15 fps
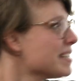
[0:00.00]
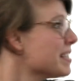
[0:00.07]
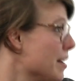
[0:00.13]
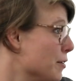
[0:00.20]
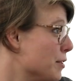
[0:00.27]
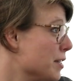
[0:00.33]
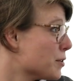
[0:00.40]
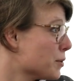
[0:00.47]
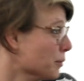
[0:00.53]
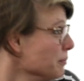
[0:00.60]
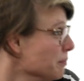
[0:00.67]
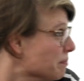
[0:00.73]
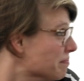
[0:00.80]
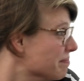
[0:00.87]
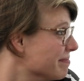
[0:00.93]
Salutations.
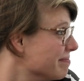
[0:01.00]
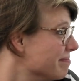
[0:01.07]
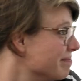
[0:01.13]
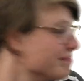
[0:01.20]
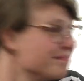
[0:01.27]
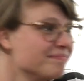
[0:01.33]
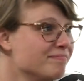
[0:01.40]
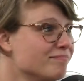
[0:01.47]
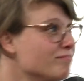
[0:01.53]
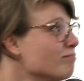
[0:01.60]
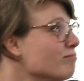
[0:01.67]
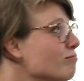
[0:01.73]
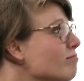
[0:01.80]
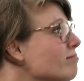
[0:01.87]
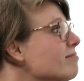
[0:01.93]
De truc
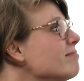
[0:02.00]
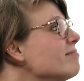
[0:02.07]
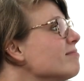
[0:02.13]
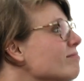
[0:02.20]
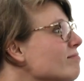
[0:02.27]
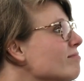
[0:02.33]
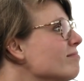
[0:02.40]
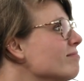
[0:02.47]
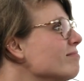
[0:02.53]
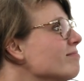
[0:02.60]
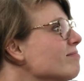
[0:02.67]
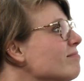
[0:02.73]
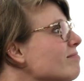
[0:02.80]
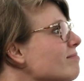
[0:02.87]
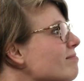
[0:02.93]
truc. Euh, du coup, on
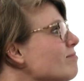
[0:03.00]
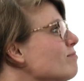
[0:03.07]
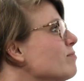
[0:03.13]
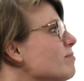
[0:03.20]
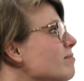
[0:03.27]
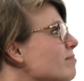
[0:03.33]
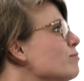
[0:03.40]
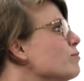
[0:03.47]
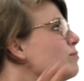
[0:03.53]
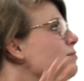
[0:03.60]
a venu, on, est,